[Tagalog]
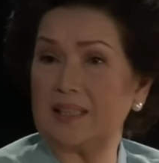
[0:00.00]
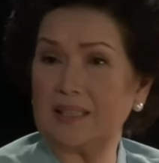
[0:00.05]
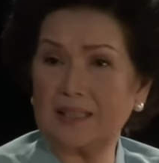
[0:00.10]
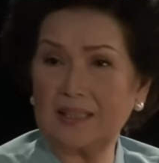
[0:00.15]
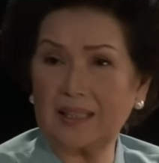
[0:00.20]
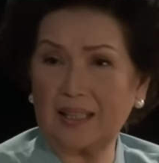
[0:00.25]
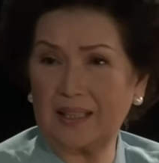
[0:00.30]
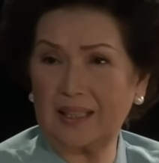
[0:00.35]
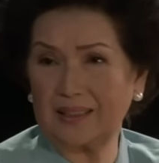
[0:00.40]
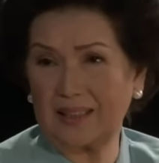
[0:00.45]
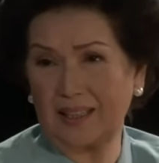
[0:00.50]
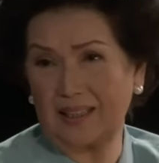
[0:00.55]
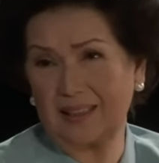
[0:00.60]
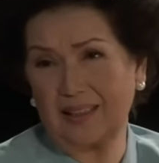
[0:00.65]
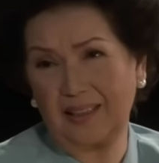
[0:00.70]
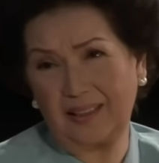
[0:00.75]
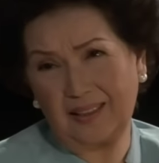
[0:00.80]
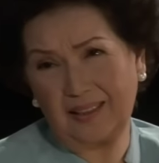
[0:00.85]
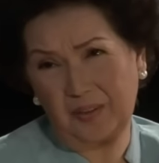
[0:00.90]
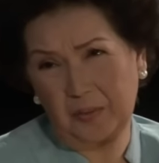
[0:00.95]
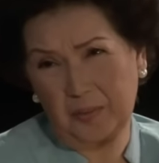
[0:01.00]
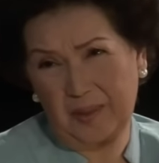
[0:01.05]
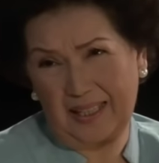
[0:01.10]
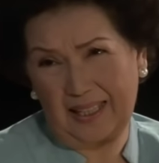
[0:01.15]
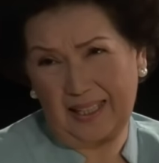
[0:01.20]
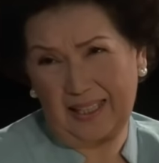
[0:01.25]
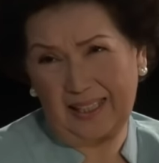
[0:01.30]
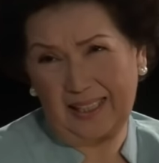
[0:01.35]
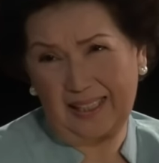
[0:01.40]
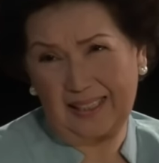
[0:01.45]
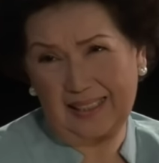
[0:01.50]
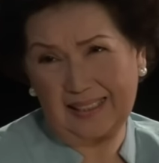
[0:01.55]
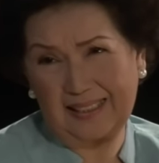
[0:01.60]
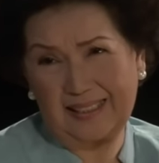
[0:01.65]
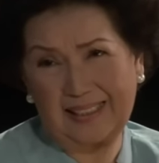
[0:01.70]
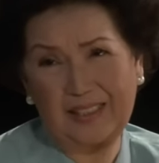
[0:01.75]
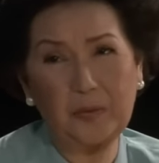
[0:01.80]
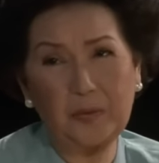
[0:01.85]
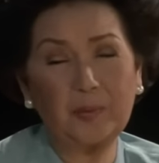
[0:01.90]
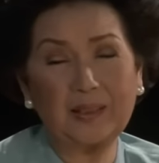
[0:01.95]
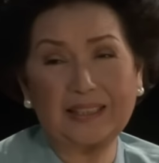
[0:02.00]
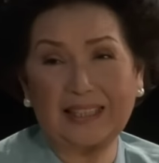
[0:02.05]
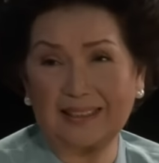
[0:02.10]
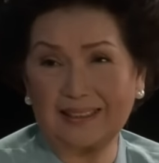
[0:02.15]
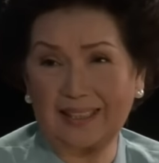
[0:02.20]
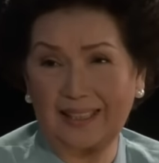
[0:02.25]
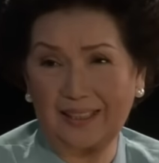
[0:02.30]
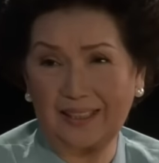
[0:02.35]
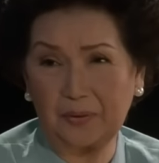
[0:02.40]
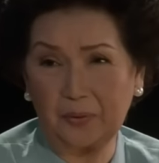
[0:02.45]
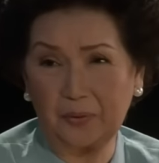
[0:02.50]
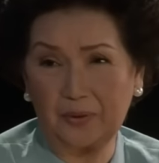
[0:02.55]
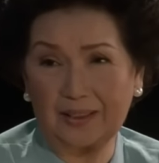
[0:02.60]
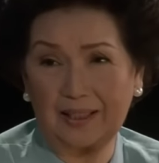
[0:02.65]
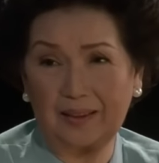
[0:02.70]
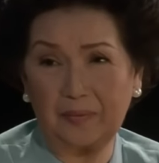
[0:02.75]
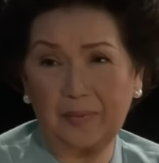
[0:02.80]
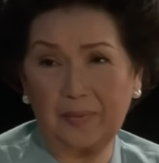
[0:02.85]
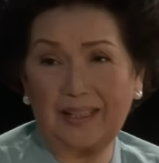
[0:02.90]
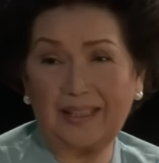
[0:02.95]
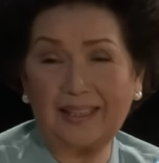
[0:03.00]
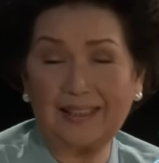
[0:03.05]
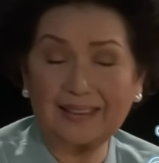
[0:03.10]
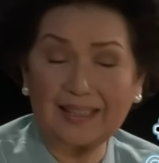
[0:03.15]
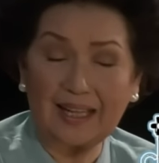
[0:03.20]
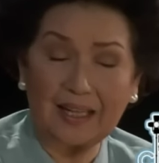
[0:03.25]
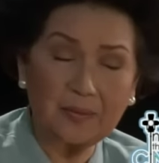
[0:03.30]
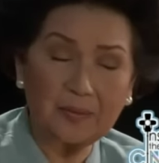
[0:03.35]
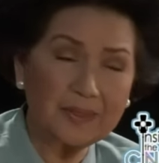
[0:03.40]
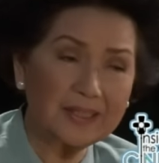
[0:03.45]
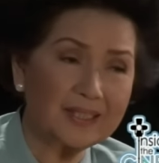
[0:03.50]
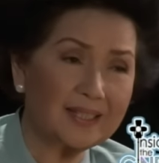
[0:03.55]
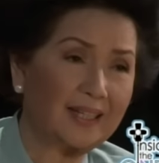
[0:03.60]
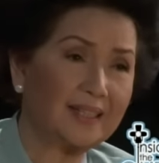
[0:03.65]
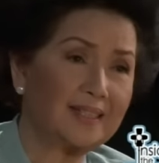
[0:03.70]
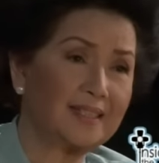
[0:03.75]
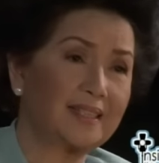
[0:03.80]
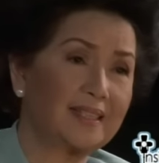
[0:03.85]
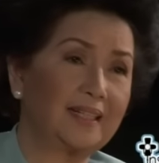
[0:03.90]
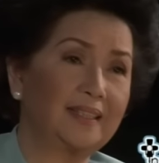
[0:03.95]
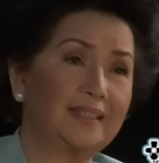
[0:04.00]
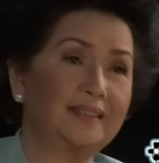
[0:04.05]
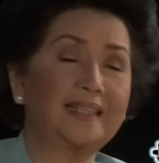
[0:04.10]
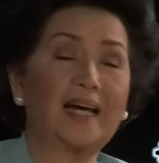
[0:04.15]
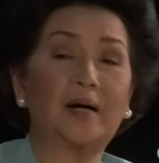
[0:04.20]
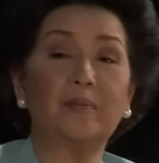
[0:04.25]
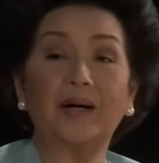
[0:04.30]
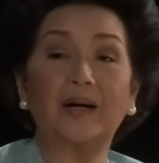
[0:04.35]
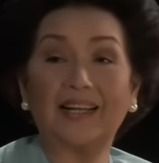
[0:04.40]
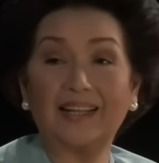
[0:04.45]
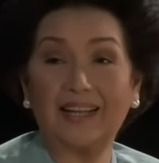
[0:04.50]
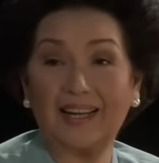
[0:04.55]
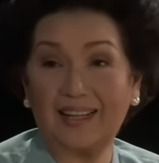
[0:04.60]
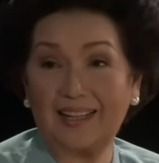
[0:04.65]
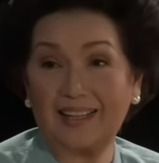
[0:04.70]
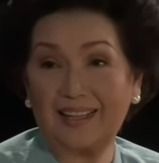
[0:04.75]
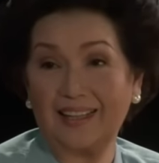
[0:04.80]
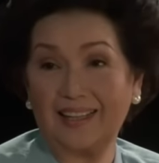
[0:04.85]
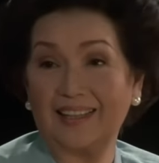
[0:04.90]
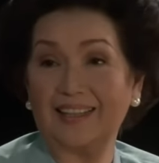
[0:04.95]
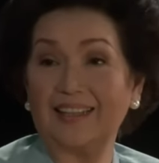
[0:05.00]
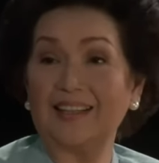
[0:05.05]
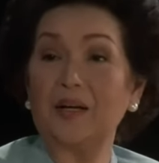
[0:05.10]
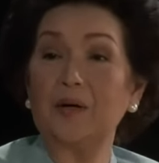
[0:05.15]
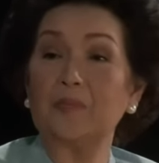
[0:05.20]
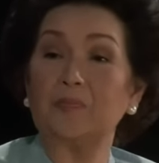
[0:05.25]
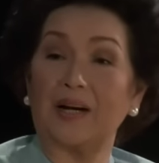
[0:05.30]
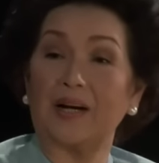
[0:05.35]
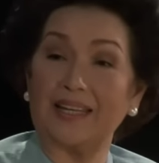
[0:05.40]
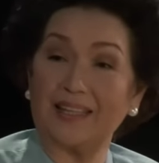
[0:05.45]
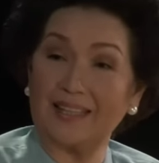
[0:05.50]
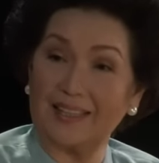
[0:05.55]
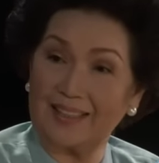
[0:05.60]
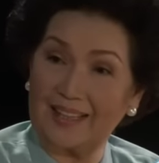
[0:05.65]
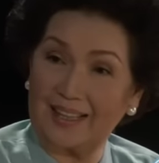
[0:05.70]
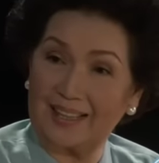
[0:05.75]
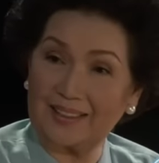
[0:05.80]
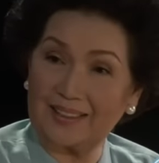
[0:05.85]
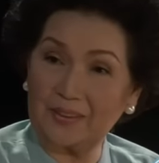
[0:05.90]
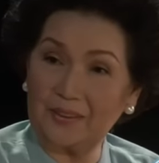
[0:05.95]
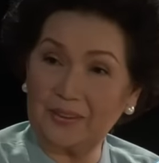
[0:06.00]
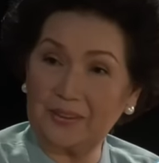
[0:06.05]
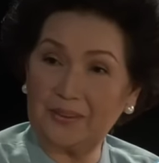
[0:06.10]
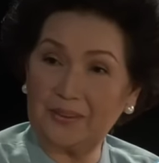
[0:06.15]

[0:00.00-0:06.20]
artista ka talaga Totoo hindi yan. umaalis, hindi matatalikuran. Many times, I said, tama na, And then? pahinga na